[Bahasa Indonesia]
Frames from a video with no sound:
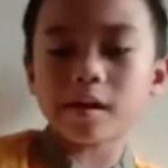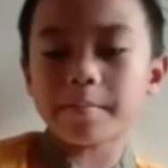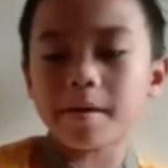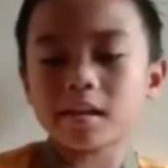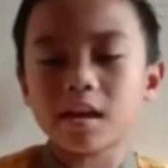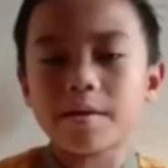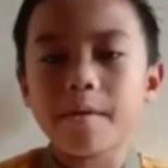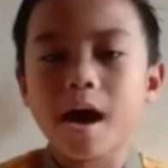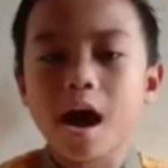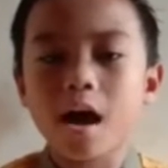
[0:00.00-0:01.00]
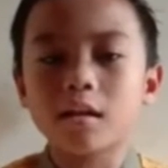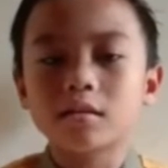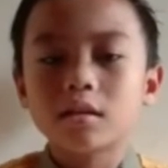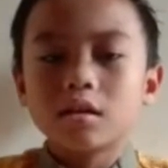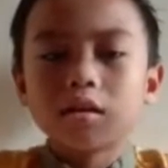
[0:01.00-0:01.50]
teman-teman.
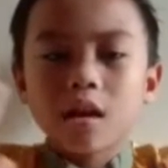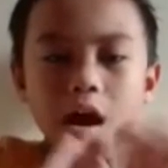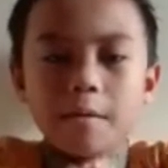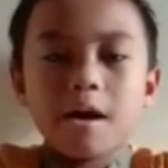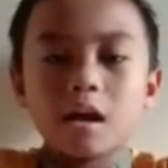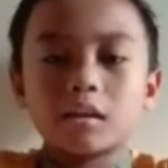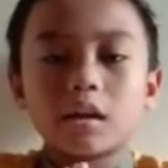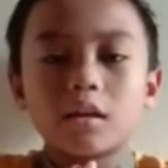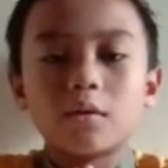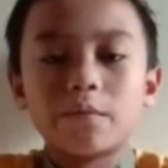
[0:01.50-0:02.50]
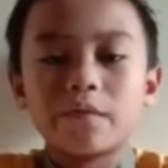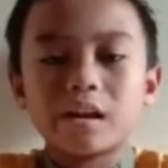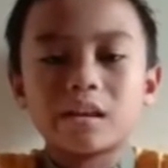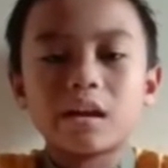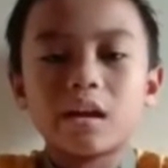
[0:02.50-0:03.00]
Selamat Idul
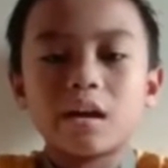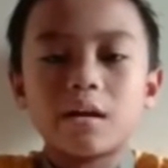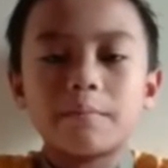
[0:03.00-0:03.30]
Fitri